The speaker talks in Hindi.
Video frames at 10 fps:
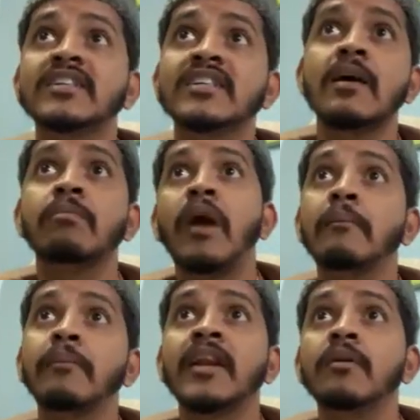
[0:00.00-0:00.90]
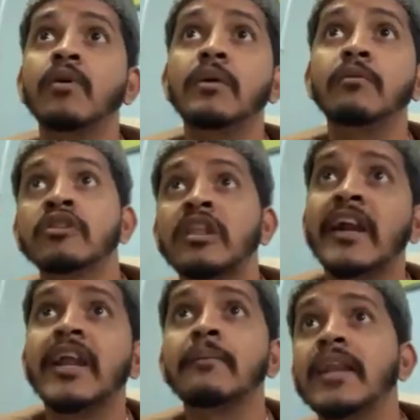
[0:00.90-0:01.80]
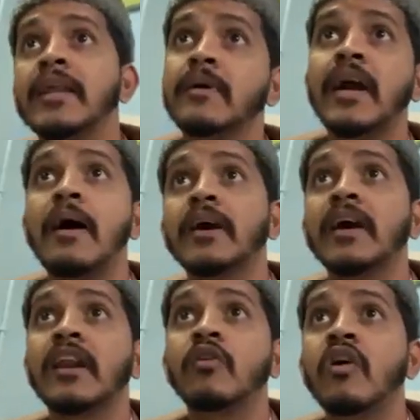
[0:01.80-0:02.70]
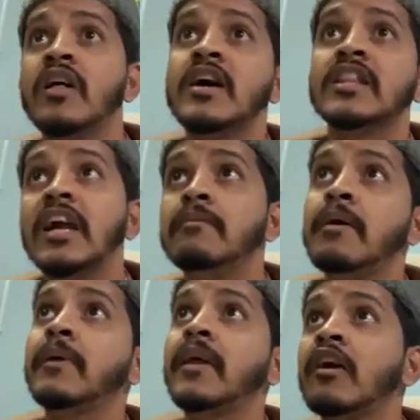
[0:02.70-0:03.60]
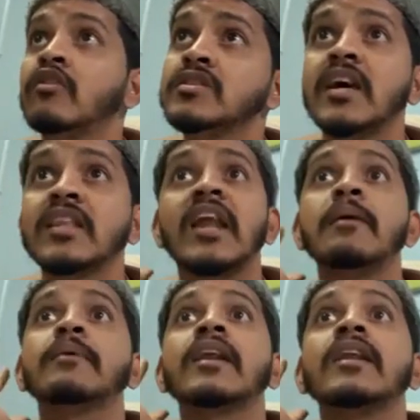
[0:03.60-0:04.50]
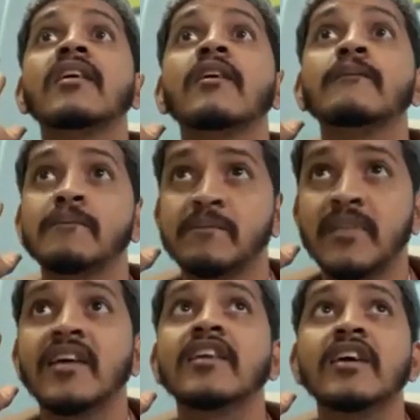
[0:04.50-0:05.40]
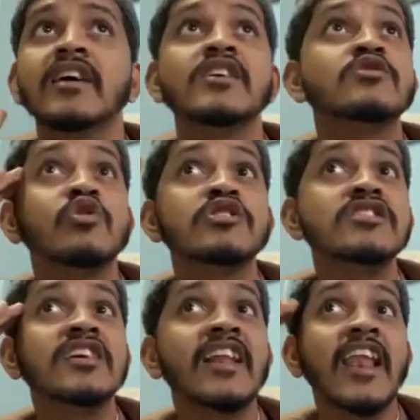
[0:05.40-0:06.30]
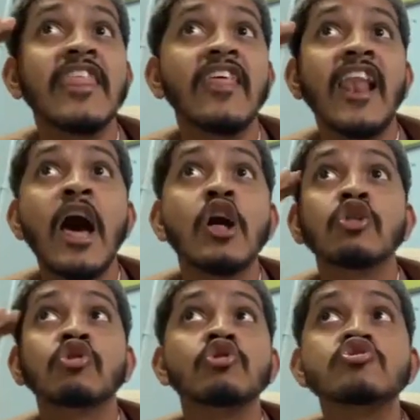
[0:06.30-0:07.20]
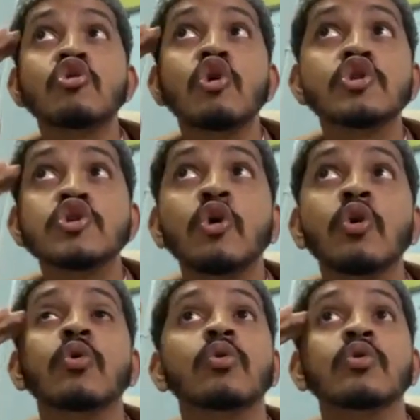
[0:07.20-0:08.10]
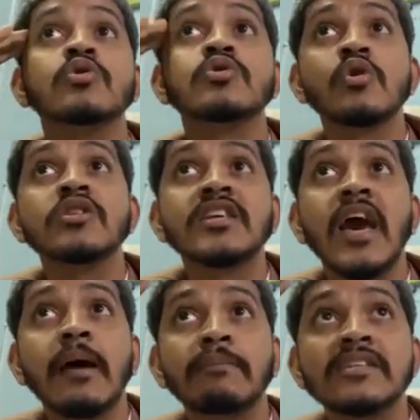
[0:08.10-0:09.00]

मालूम हो रहा डॉक्टर साहब काम करने बोले बोलो ठंडे पानी में काम कर ले को ठंड में फिर ले को सेहत खराब कर लेंगे यानी सोच दिन अल्लाह ताला तो सोचो